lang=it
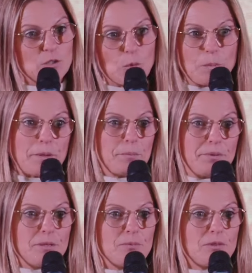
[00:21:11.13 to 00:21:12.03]
tu per
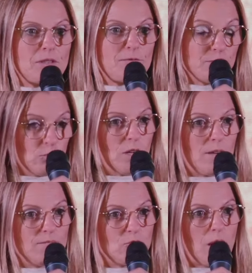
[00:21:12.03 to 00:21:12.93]
prima una,
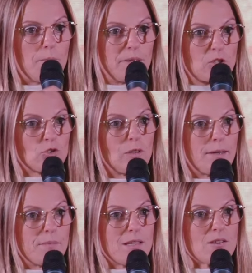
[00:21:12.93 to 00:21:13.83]
una, una persona
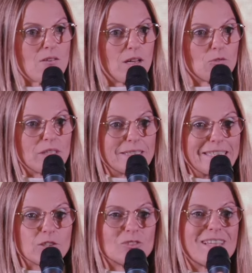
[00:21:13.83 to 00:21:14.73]
migliore. Quindi
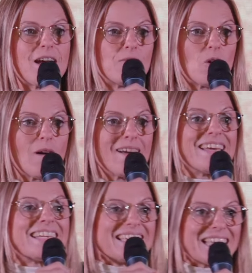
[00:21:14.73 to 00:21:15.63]
io davo
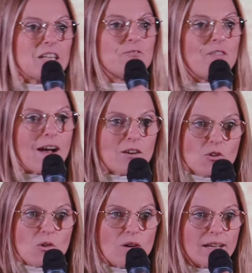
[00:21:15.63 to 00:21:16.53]
il
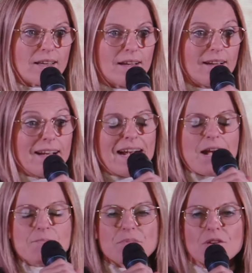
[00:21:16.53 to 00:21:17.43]
valore
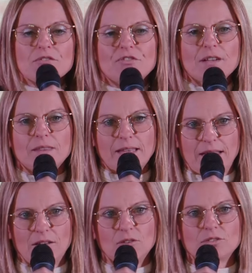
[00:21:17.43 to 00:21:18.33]
a mio
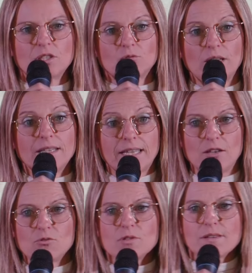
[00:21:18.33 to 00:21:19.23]
fratello di quel che
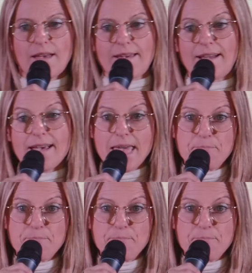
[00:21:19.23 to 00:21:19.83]
lui era e